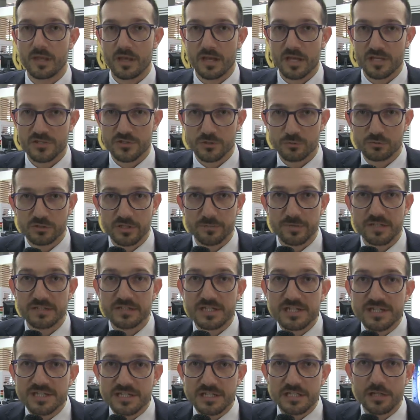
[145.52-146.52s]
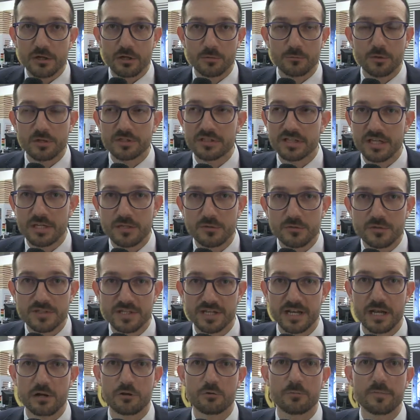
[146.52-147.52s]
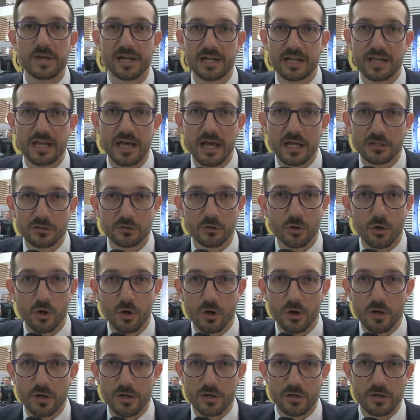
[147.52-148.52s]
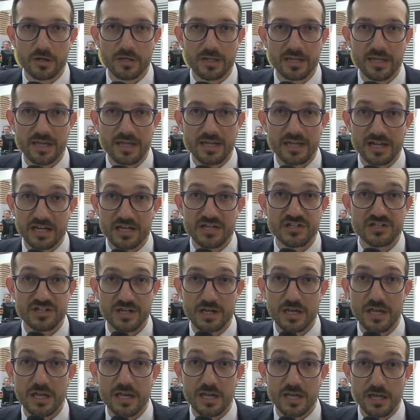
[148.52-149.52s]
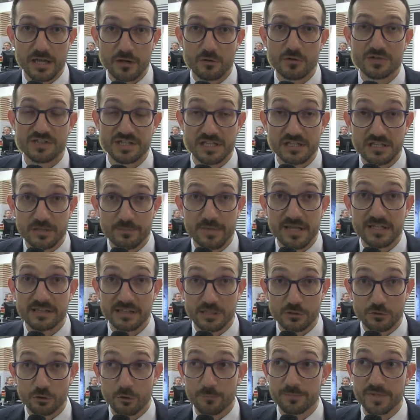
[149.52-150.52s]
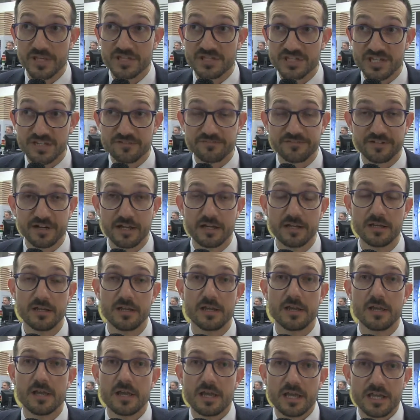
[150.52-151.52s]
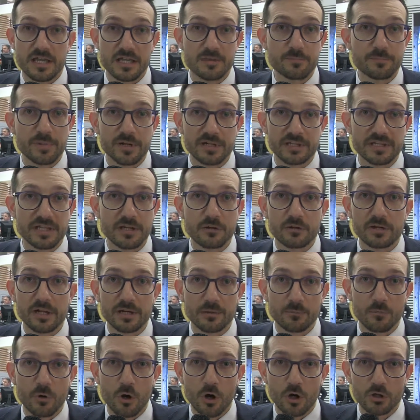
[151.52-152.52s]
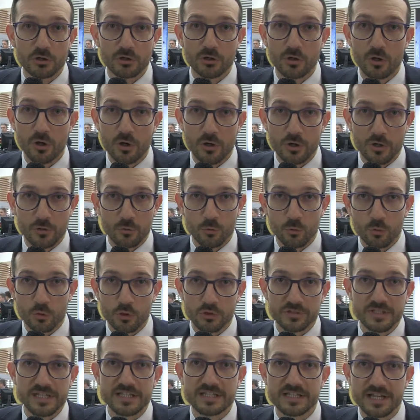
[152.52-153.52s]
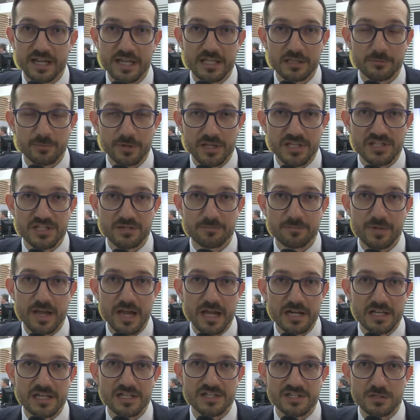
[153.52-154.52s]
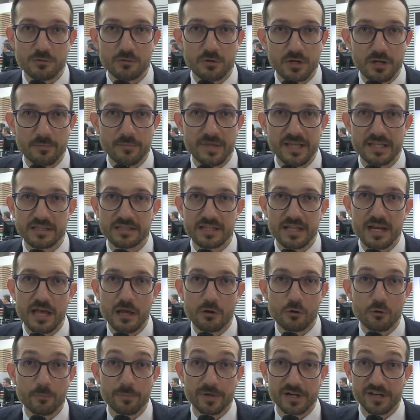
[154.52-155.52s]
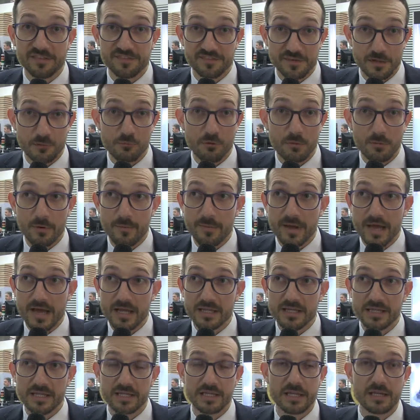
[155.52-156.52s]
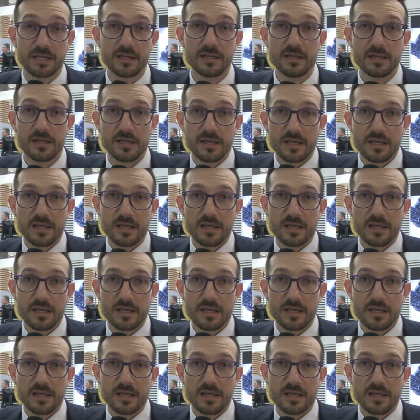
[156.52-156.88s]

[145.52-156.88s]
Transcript: Assolutamente sì, la robotica industriale è un mercato eh, che cresce costantemente in doppia cifra, in particolar modo uno dei trend principali è sicuramente la cooperazione uomo-macchina,